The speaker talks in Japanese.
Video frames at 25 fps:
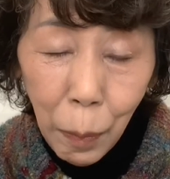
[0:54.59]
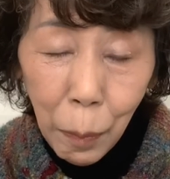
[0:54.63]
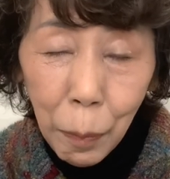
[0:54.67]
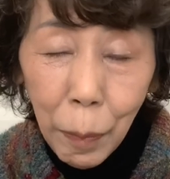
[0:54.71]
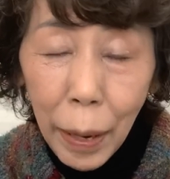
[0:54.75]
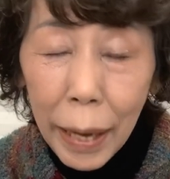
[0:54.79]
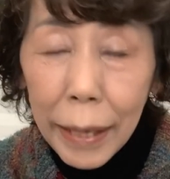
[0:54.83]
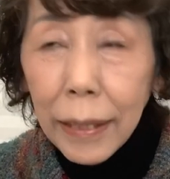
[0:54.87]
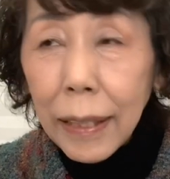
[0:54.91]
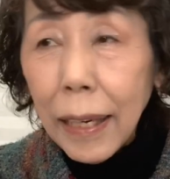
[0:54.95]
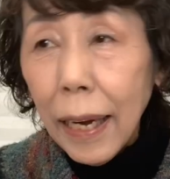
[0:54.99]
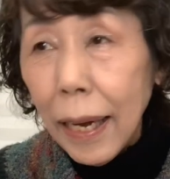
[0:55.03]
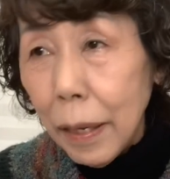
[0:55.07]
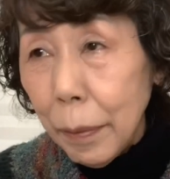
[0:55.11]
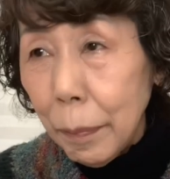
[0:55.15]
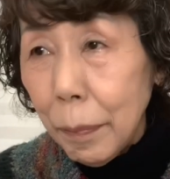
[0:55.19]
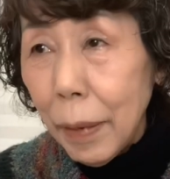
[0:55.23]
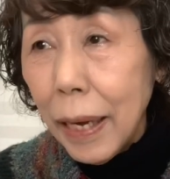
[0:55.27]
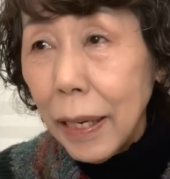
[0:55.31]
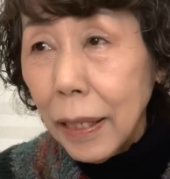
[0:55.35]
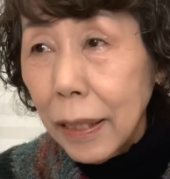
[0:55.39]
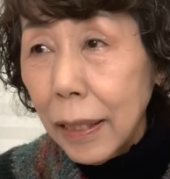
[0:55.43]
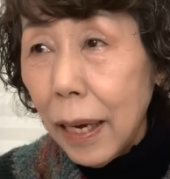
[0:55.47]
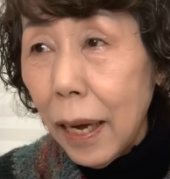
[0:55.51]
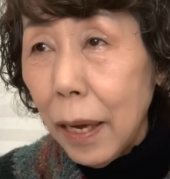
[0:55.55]
毎回
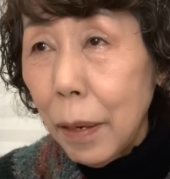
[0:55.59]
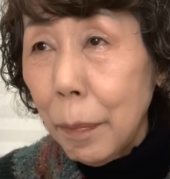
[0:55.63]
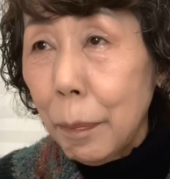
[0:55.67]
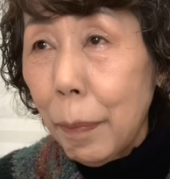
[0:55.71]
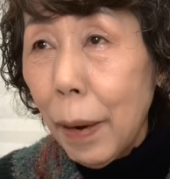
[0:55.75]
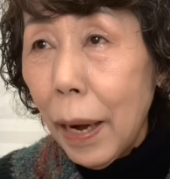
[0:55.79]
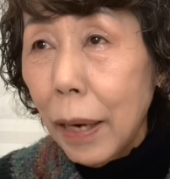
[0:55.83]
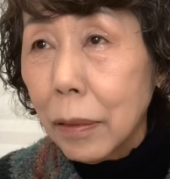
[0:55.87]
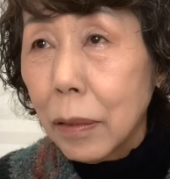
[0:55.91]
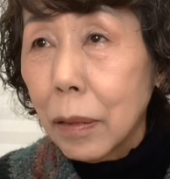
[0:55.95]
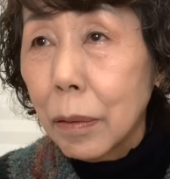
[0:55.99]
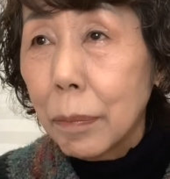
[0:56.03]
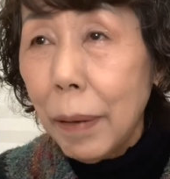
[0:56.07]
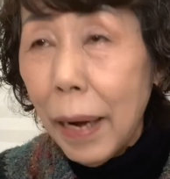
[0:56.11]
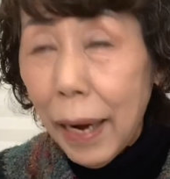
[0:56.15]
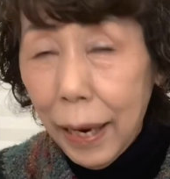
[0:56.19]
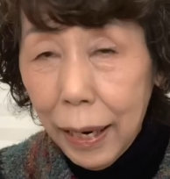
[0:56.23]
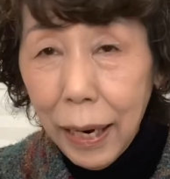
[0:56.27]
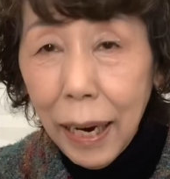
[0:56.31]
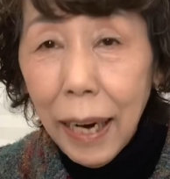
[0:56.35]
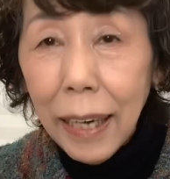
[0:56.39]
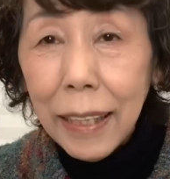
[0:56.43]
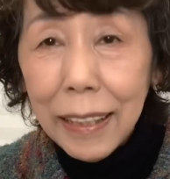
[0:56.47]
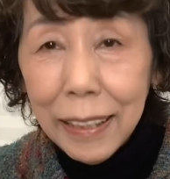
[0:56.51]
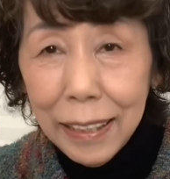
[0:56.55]
毎回バッグばっ
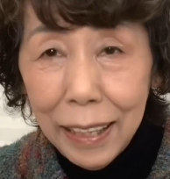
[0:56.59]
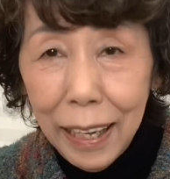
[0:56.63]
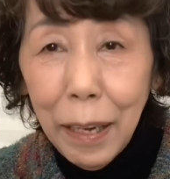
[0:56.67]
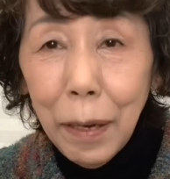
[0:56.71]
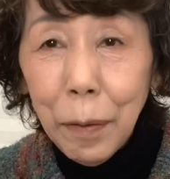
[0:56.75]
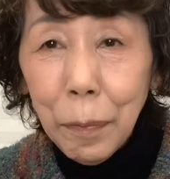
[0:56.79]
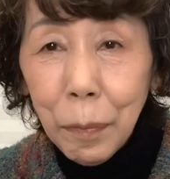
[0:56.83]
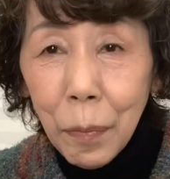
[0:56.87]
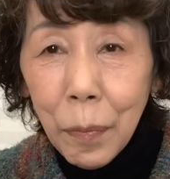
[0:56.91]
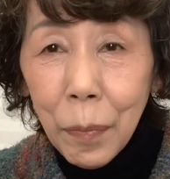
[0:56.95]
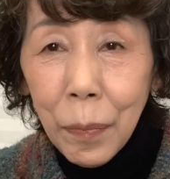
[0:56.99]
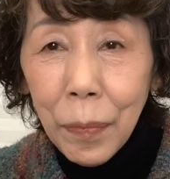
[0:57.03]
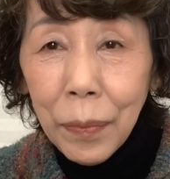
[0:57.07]
かりね、